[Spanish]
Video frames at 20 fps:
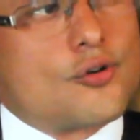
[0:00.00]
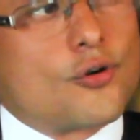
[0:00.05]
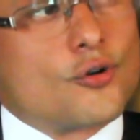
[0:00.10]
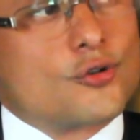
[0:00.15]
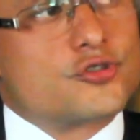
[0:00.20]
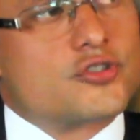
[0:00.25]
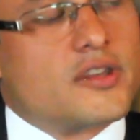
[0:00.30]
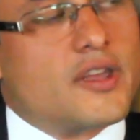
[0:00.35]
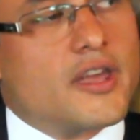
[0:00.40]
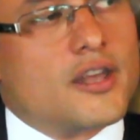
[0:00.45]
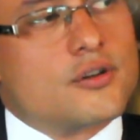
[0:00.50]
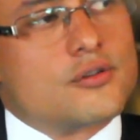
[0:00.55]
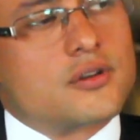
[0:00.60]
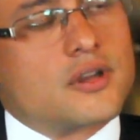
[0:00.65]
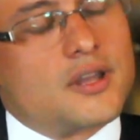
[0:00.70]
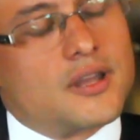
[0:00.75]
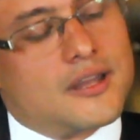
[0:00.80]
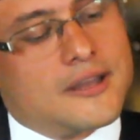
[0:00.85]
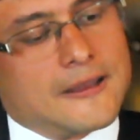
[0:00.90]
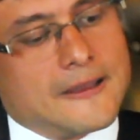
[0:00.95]
Yo considero
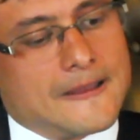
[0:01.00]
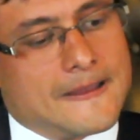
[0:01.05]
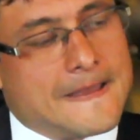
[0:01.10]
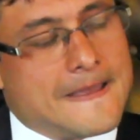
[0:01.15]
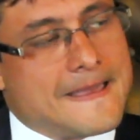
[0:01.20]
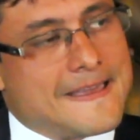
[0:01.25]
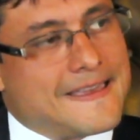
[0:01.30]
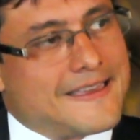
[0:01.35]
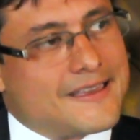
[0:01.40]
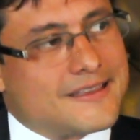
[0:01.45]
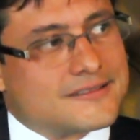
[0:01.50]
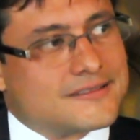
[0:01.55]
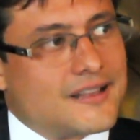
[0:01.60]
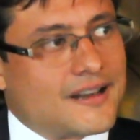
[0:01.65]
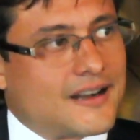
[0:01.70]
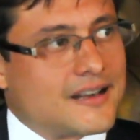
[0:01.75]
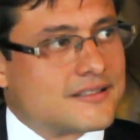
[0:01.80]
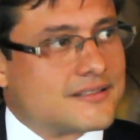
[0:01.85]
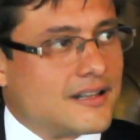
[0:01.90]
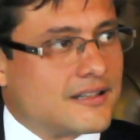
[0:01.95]
que es
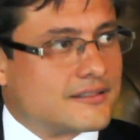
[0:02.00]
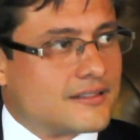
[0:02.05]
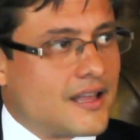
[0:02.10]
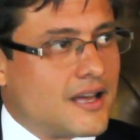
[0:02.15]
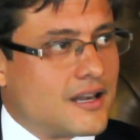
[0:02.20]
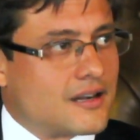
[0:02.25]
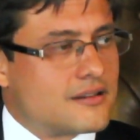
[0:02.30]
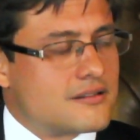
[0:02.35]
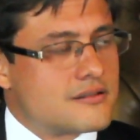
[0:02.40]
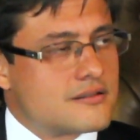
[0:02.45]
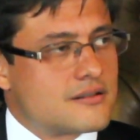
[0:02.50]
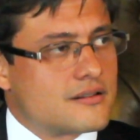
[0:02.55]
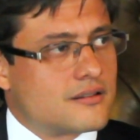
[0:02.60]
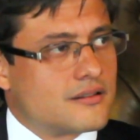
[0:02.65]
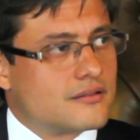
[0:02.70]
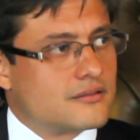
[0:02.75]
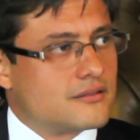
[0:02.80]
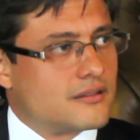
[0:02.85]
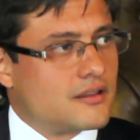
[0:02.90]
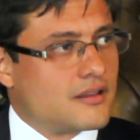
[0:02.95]
de resaltar
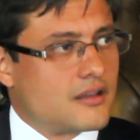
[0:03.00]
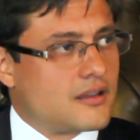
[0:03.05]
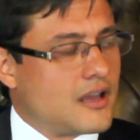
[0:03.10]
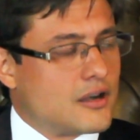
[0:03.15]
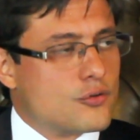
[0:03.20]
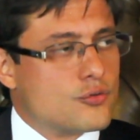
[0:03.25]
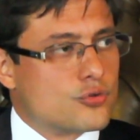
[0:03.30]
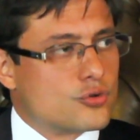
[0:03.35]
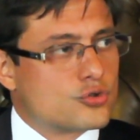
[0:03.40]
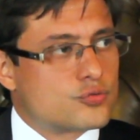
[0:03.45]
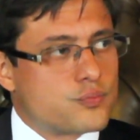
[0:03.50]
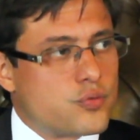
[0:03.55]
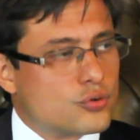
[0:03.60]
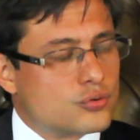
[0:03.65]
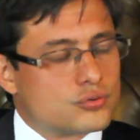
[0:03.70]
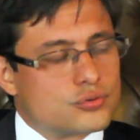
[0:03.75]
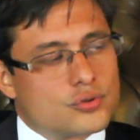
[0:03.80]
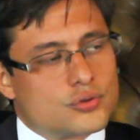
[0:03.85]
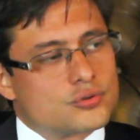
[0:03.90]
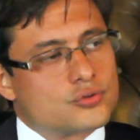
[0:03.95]
eh, algunos
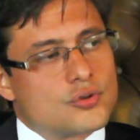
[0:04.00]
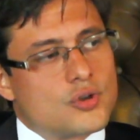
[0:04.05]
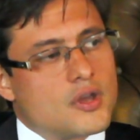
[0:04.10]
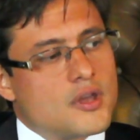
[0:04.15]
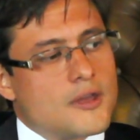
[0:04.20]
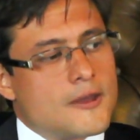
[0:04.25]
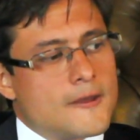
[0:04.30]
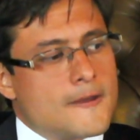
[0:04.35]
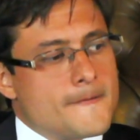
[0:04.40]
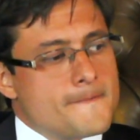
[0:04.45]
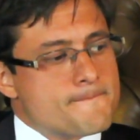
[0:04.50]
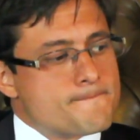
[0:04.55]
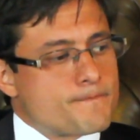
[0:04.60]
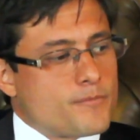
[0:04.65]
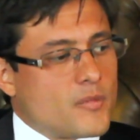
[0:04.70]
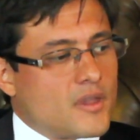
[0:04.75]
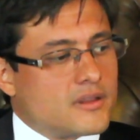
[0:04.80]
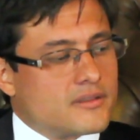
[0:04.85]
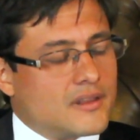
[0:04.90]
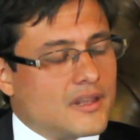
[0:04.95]
puntos
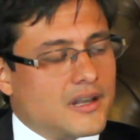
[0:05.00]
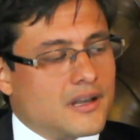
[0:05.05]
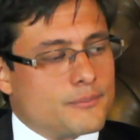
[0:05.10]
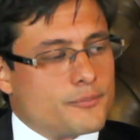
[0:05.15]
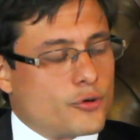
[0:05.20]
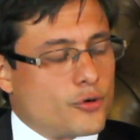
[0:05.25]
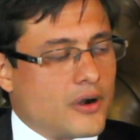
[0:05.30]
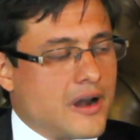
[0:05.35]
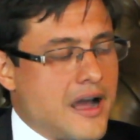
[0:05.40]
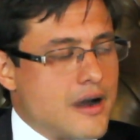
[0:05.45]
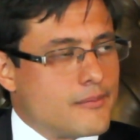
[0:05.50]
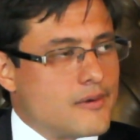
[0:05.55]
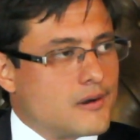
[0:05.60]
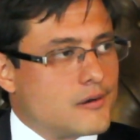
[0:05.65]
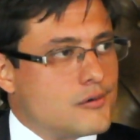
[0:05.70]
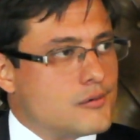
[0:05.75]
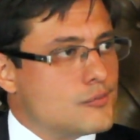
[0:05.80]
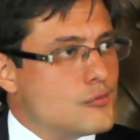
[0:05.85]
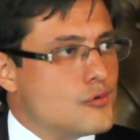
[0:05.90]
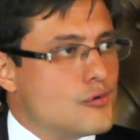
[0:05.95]
del
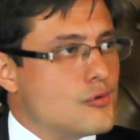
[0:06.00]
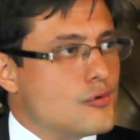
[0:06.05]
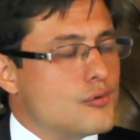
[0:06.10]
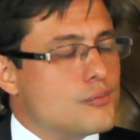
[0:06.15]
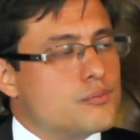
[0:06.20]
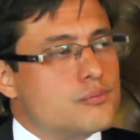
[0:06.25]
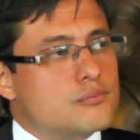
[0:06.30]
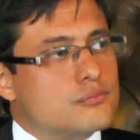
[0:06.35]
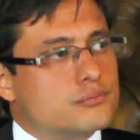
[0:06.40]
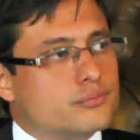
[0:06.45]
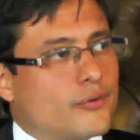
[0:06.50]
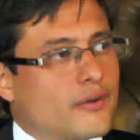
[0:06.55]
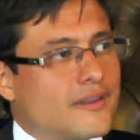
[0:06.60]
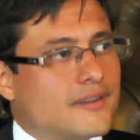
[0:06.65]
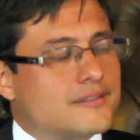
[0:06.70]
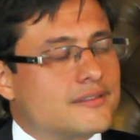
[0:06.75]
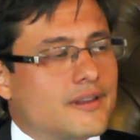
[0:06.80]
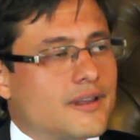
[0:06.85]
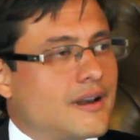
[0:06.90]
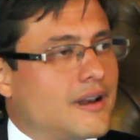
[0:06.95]
programa como
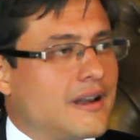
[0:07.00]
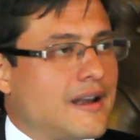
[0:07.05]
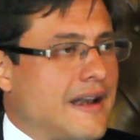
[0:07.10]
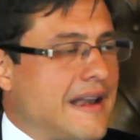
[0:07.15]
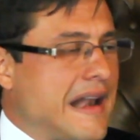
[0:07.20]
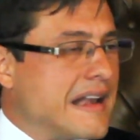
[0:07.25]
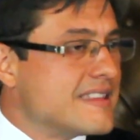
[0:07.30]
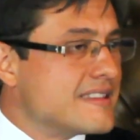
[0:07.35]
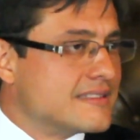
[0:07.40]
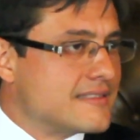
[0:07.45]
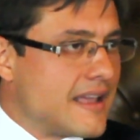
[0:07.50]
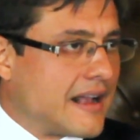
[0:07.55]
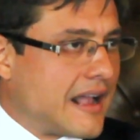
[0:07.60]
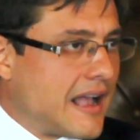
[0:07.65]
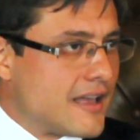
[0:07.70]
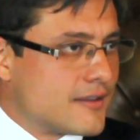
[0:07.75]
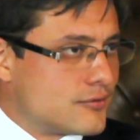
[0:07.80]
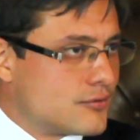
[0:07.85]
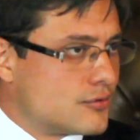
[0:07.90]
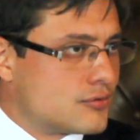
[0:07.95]
pueden ser el análisis de
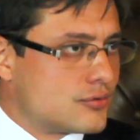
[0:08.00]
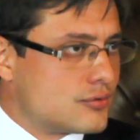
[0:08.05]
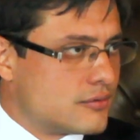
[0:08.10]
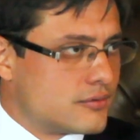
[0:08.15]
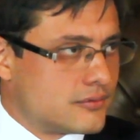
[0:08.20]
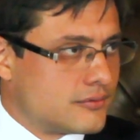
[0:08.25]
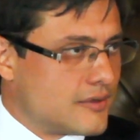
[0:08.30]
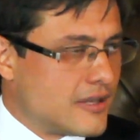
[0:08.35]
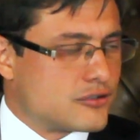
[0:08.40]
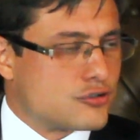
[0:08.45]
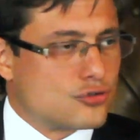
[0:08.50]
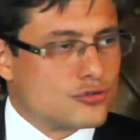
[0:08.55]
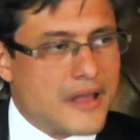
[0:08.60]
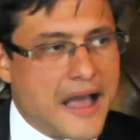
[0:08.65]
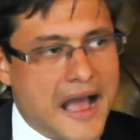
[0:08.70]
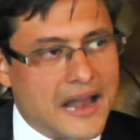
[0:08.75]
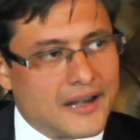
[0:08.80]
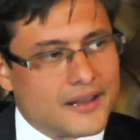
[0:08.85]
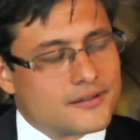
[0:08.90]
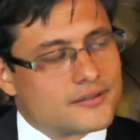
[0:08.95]
casos
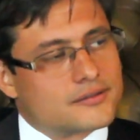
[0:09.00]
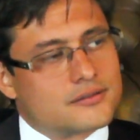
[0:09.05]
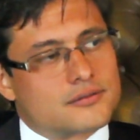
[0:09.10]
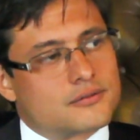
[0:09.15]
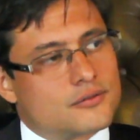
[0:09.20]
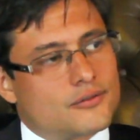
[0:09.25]
nacionales